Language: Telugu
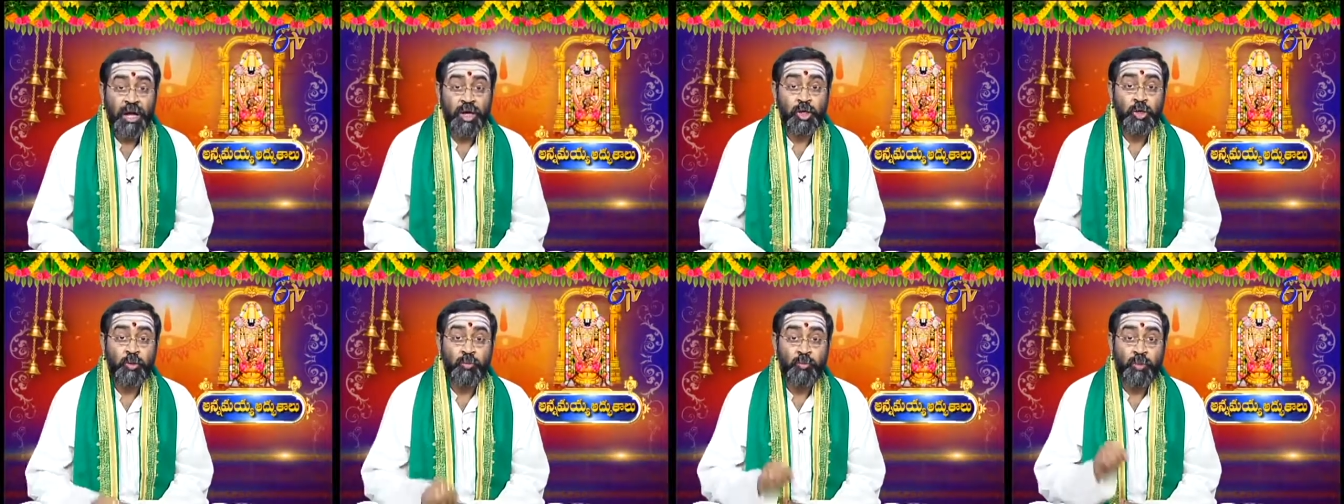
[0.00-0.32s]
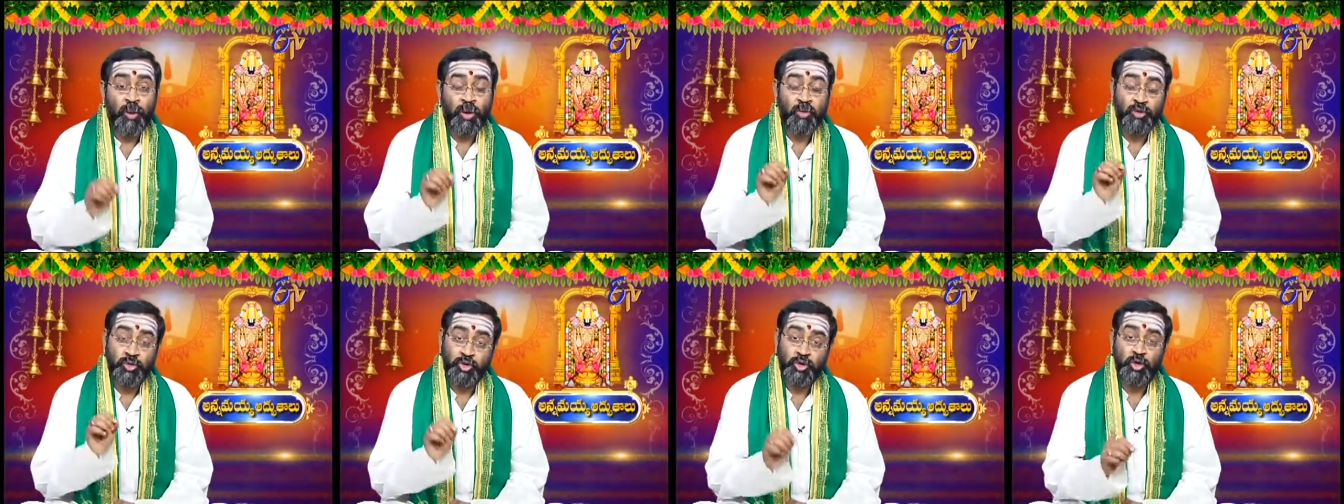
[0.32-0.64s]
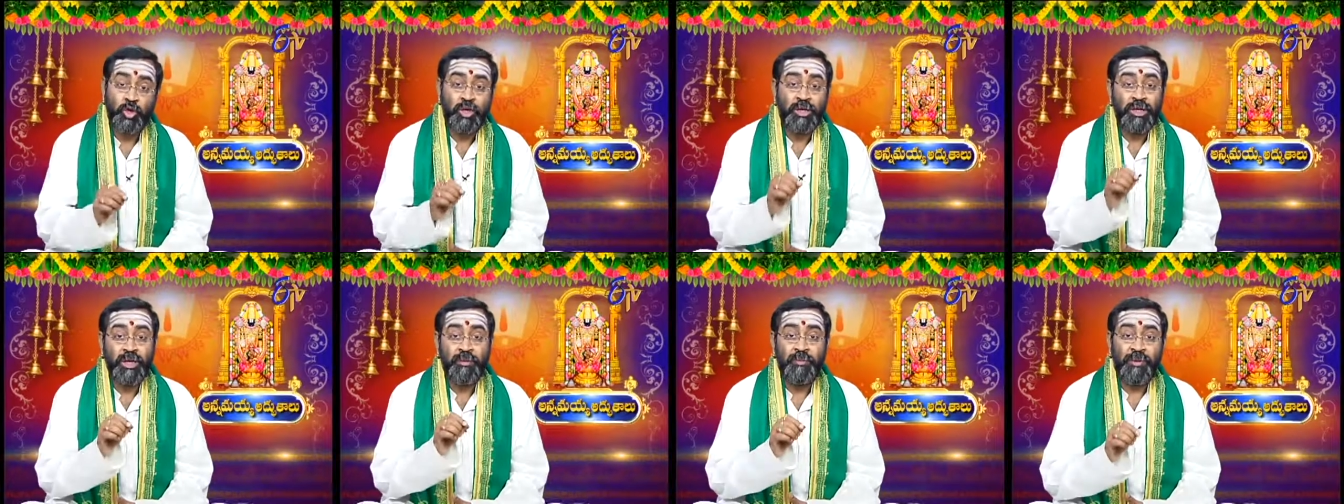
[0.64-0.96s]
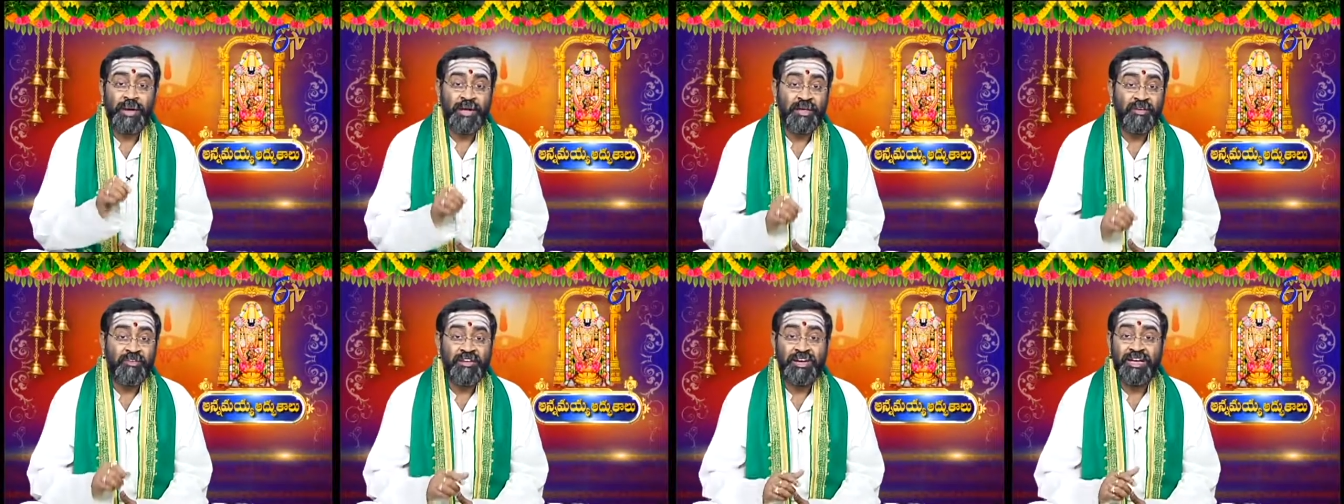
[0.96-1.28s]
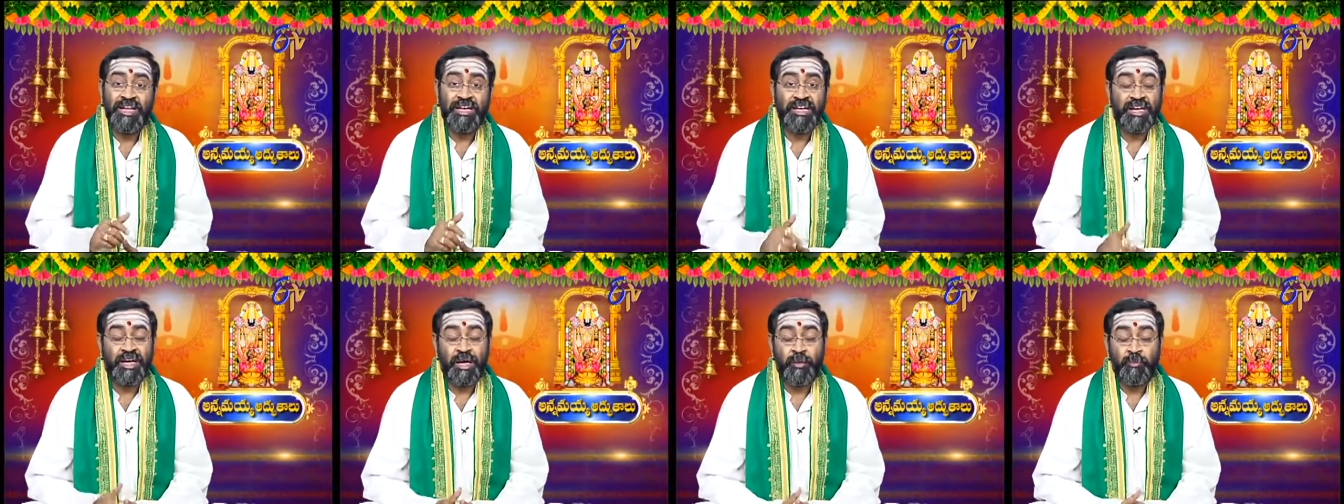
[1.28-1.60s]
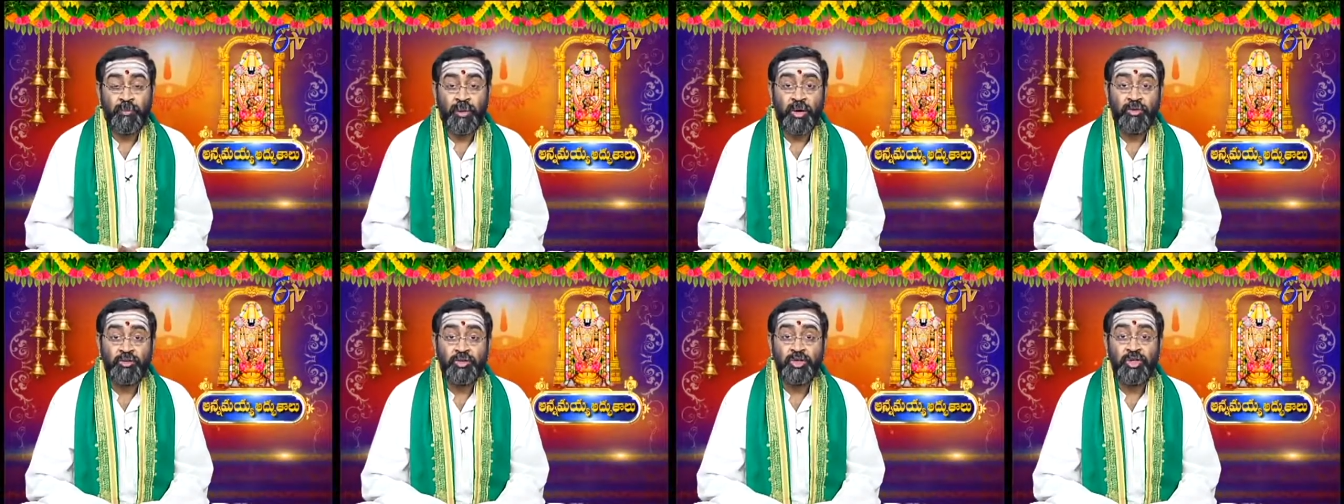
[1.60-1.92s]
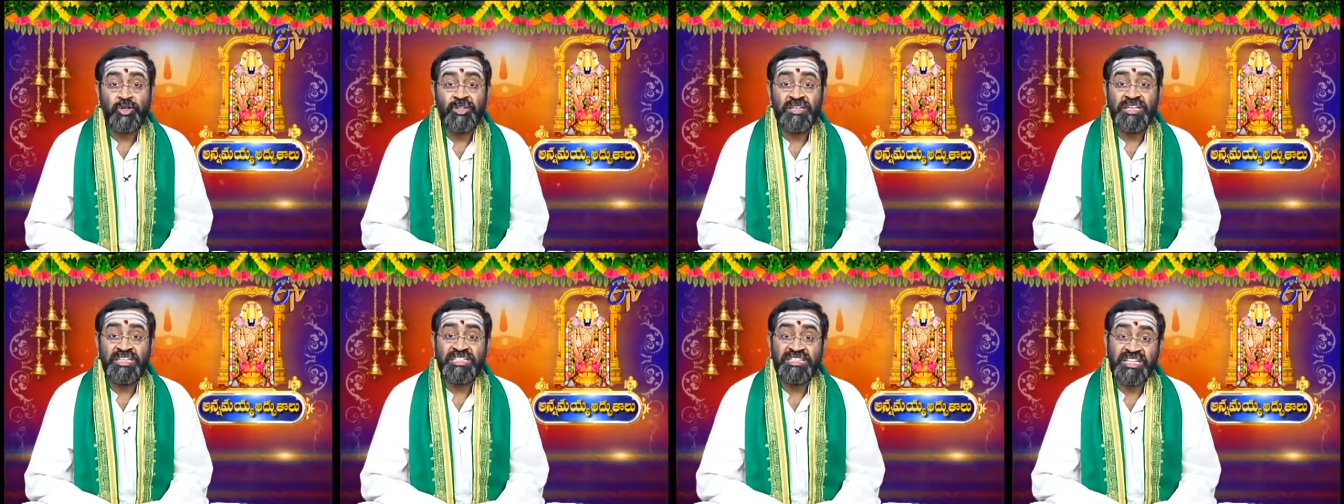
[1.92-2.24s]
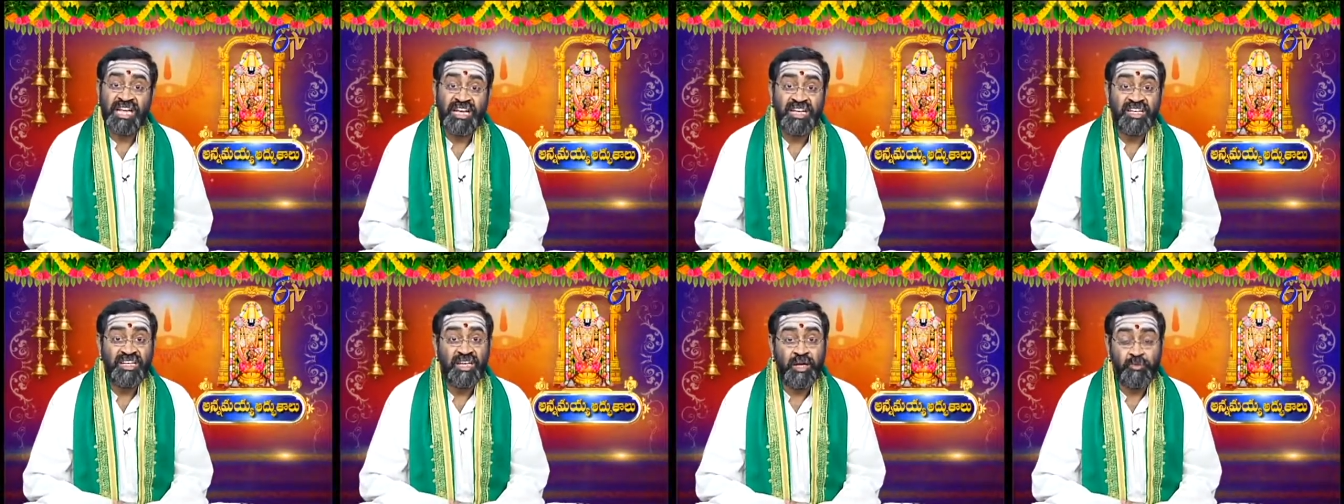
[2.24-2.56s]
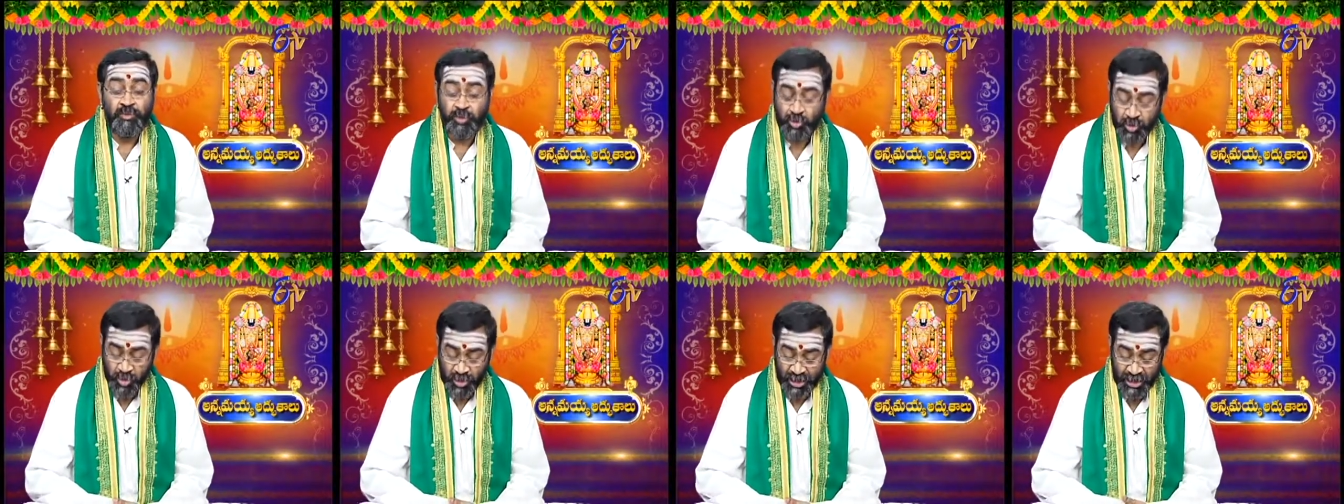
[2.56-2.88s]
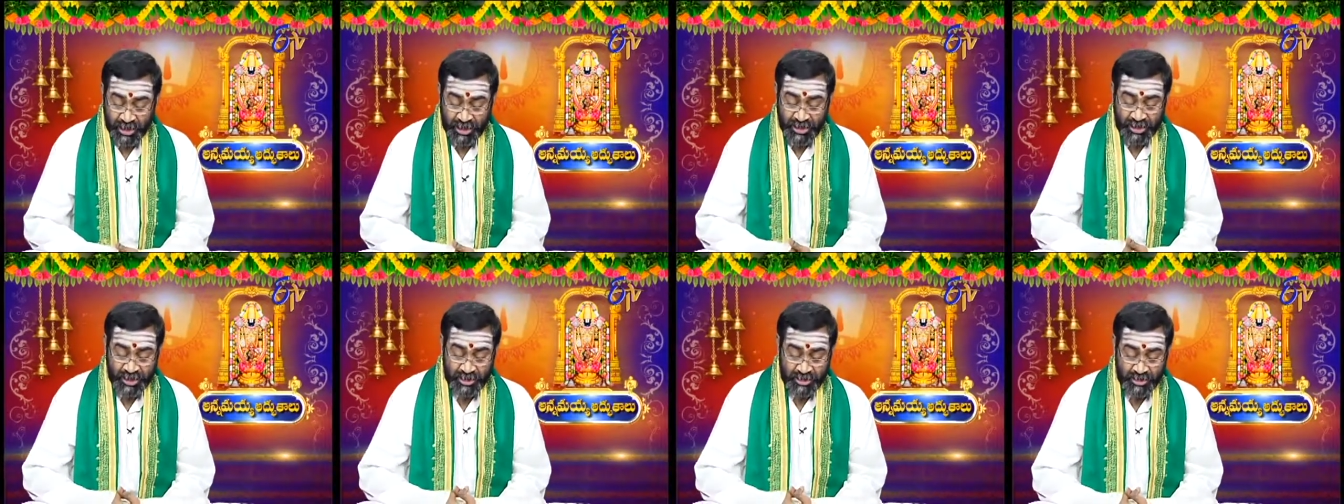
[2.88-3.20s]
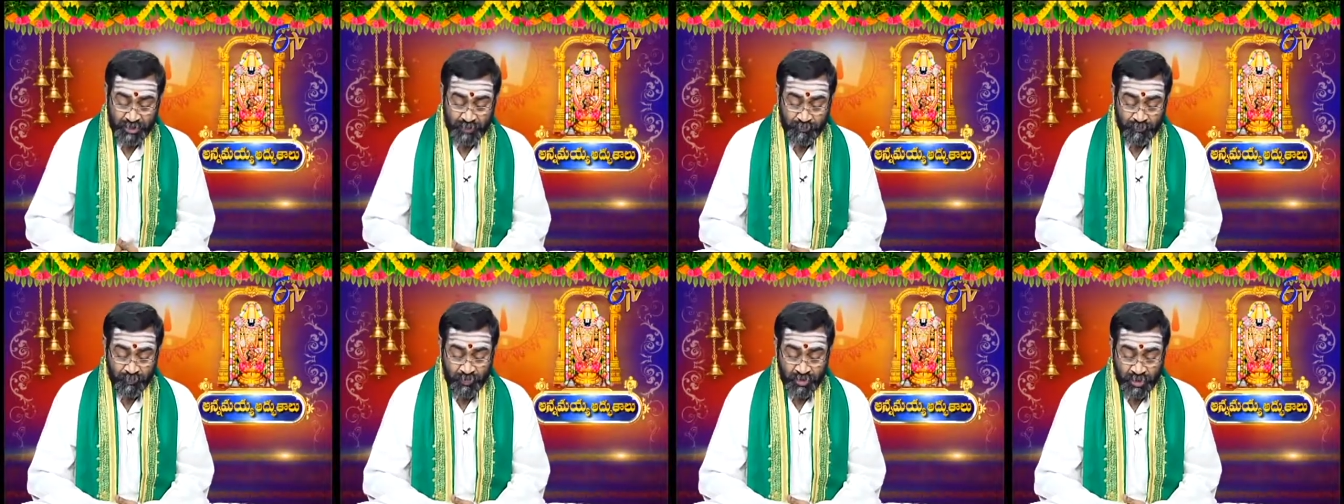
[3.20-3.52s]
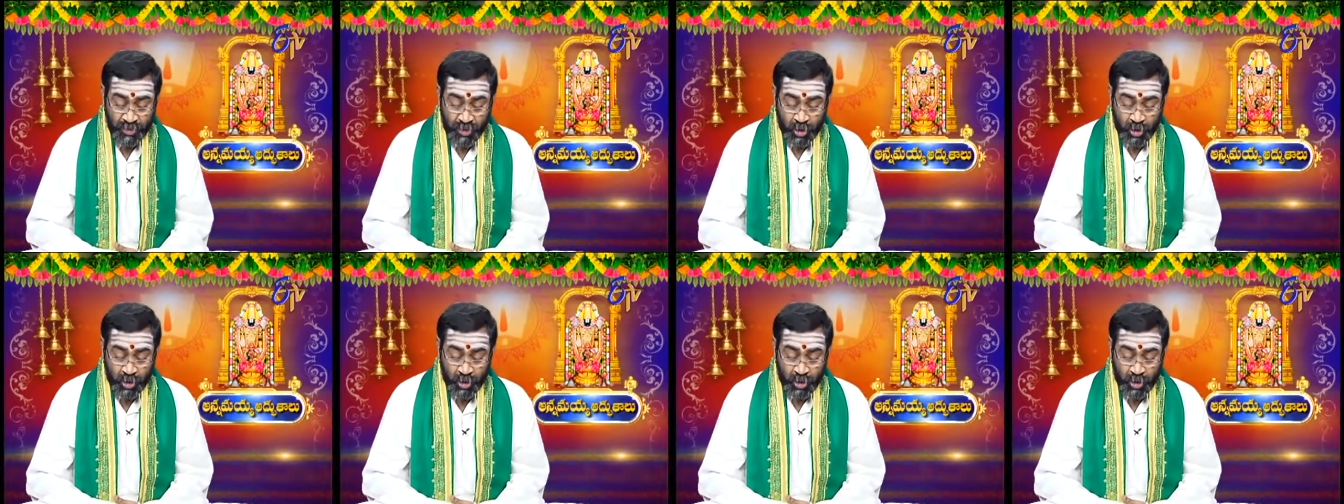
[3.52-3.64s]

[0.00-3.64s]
అంటూ పౌజు అనే మాట వాడారు ఇక్కడ పౌజు అంటే సైన్యము అని అర్థం